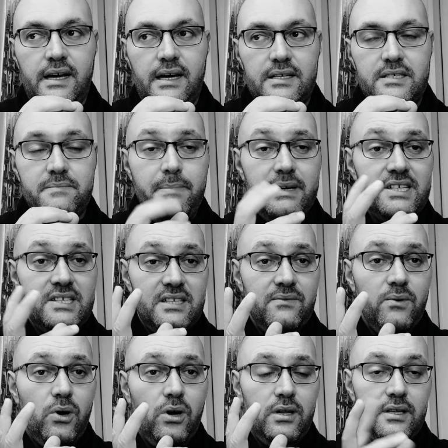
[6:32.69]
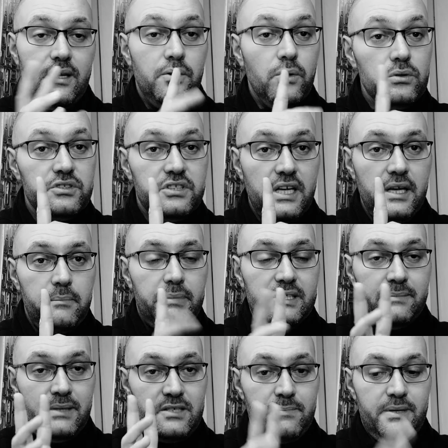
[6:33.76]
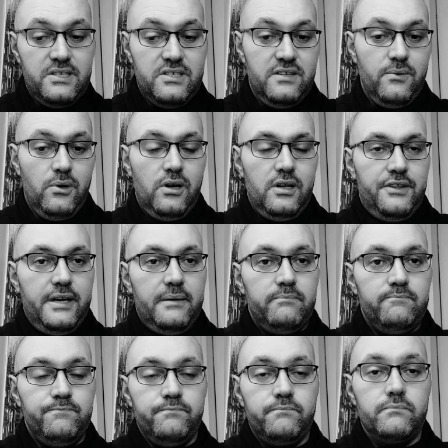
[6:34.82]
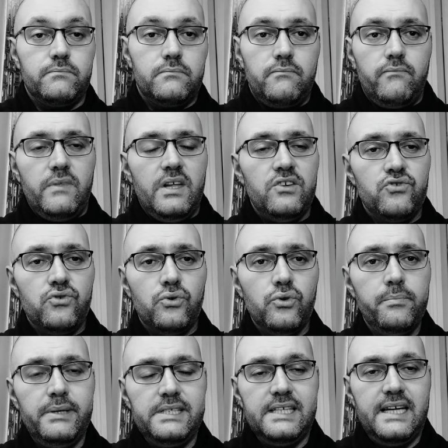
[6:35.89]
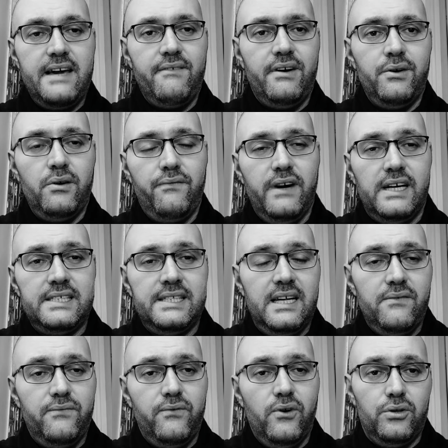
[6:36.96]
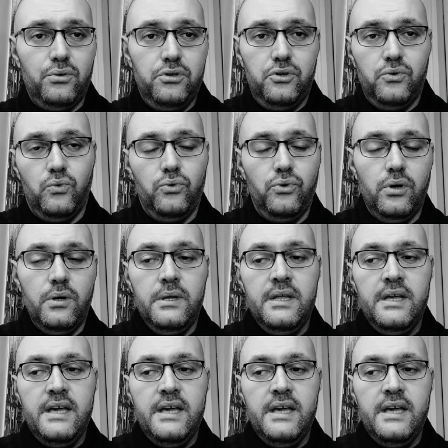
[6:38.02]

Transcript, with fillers: spesse volte, non sempre, ma spesse volte sono perché vanno a fare delle foto di nudo.